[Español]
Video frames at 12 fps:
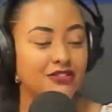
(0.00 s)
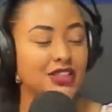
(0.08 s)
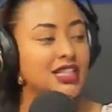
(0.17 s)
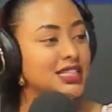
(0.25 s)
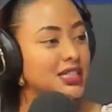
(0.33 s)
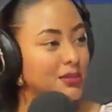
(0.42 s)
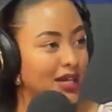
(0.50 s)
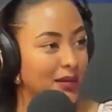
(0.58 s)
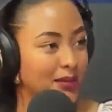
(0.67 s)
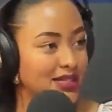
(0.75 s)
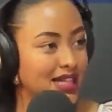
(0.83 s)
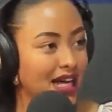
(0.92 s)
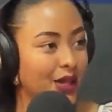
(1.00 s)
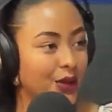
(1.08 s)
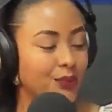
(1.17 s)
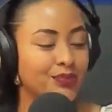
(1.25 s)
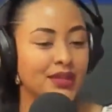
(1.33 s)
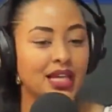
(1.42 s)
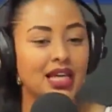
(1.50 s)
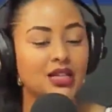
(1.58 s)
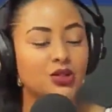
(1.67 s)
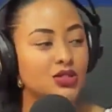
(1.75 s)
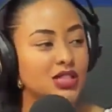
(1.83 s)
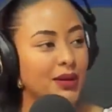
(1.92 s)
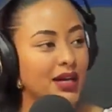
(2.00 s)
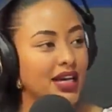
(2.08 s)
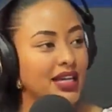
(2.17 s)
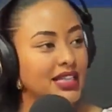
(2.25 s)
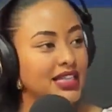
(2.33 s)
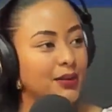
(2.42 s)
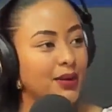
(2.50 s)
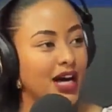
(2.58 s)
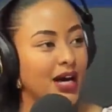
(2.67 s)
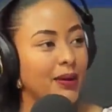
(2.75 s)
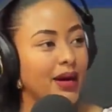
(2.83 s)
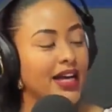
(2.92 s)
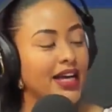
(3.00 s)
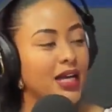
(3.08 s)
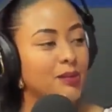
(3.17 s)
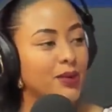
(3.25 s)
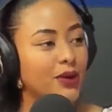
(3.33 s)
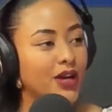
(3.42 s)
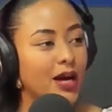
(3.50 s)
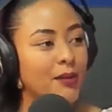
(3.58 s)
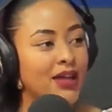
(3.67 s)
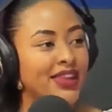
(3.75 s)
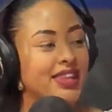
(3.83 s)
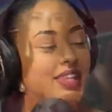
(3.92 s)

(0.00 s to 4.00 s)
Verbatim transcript: fin de semana pasado, Tú sabes que ya trabajaba en el programa de